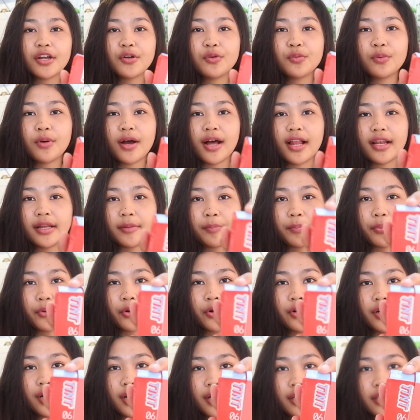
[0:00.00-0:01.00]
dua lip
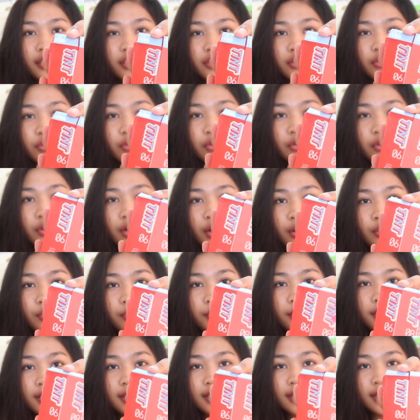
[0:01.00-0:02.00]
product gitu aku
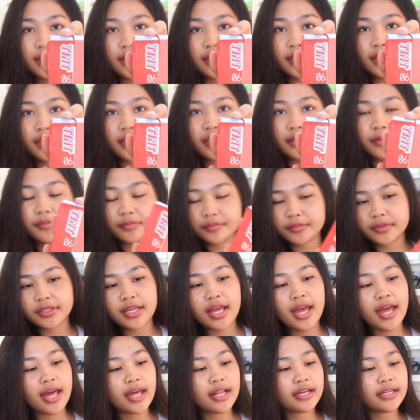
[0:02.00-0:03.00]
beli
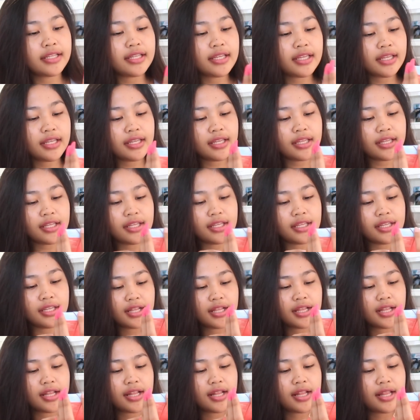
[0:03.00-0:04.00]
dari
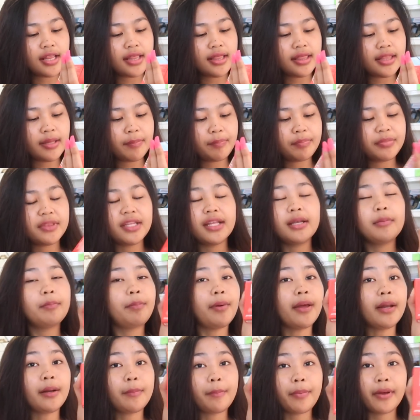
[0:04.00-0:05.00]
lip tint
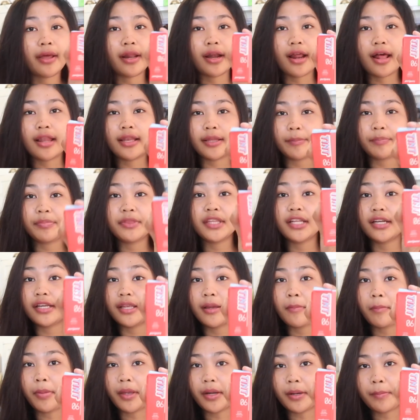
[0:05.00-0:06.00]
Peripera, lip
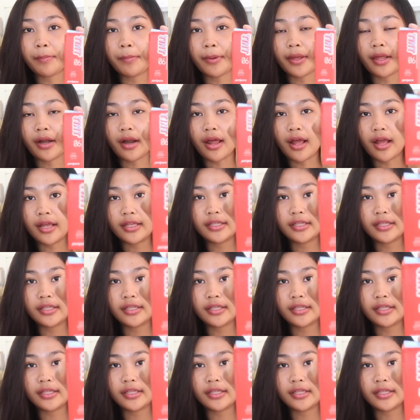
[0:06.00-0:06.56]
tintnya Peripera